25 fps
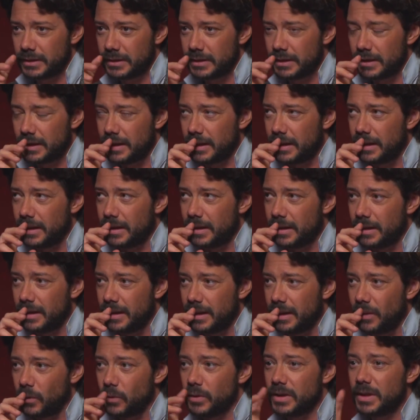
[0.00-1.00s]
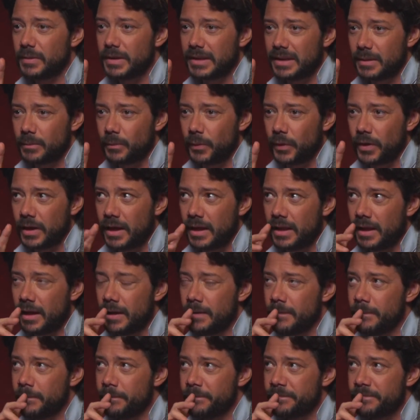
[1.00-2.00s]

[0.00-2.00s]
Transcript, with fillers: la, la última temporada